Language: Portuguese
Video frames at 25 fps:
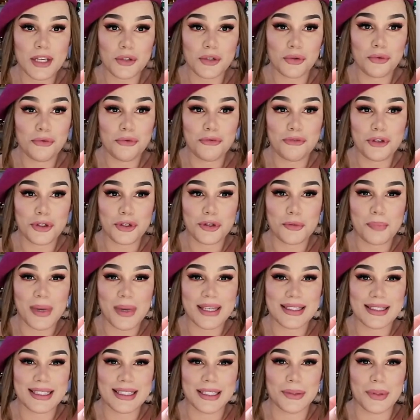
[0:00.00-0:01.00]
deixo um vídeo
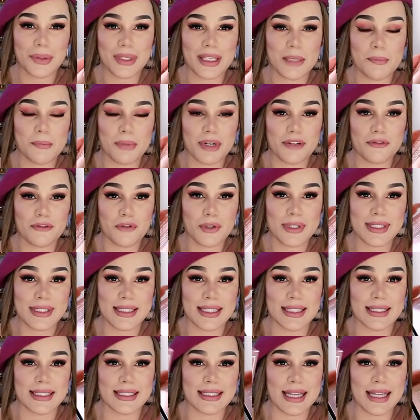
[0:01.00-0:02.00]
passando aqui para
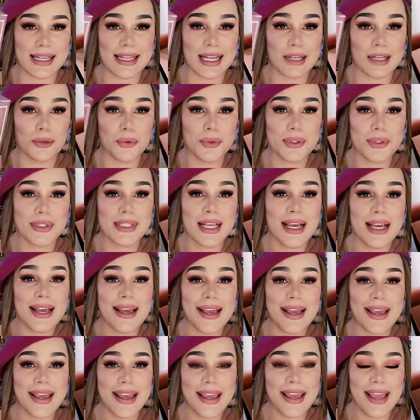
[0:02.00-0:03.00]
vocês, tá? Na luz
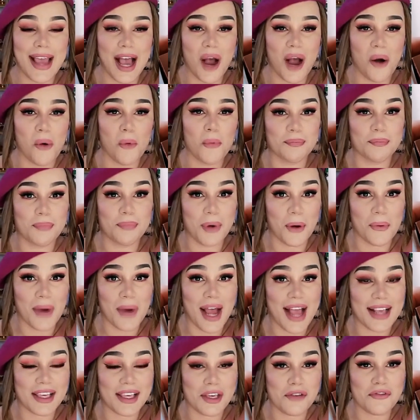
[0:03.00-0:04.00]
real. Bom,
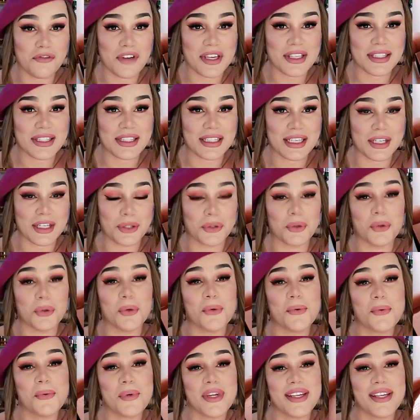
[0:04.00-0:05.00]
aqui vem escrito
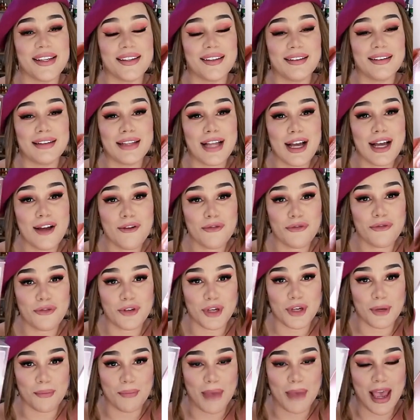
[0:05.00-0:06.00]
We Love
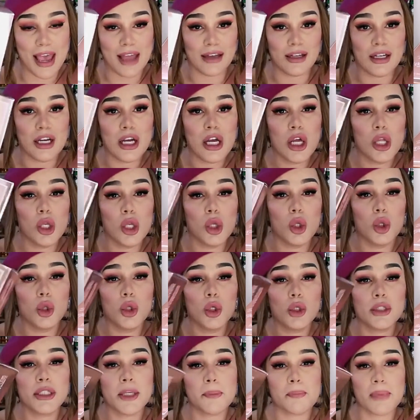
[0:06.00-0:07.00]
You Belle,
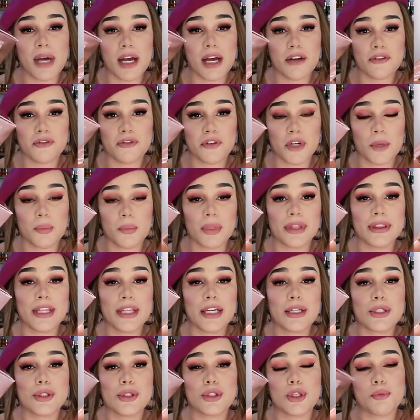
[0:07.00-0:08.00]
l'eau de parfum
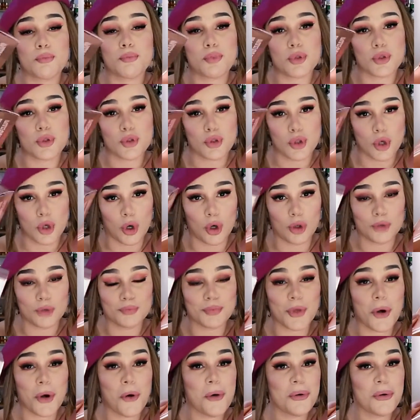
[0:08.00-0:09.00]

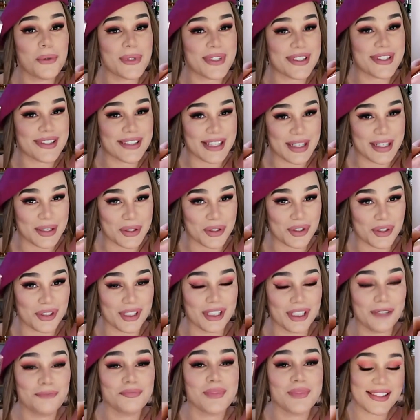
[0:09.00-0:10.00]
d'exception, ou
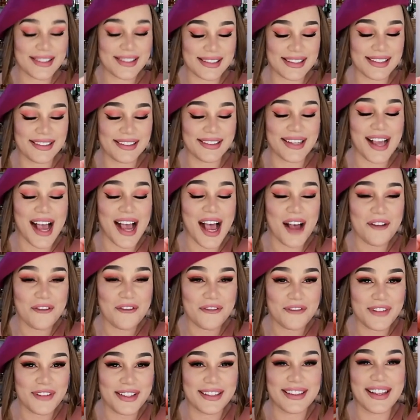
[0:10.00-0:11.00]
seja, sim, a
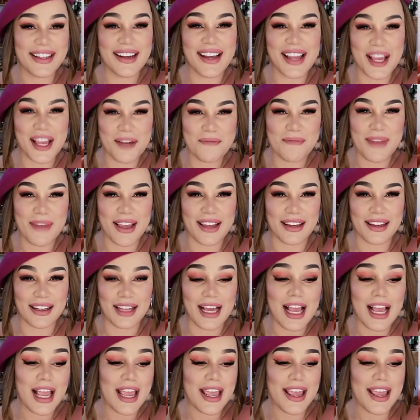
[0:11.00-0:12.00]
vida é
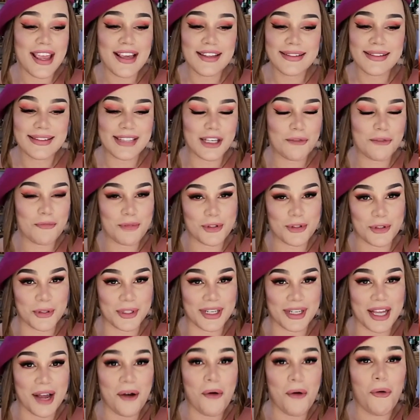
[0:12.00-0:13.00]
bela,
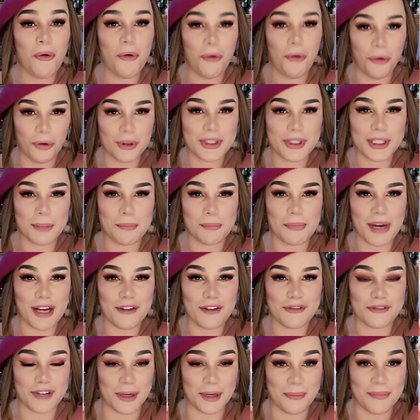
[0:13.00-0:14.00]
excepcional ou de
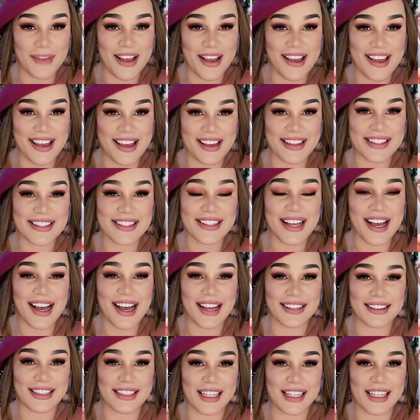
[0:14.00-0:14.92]
parfum. É é essa a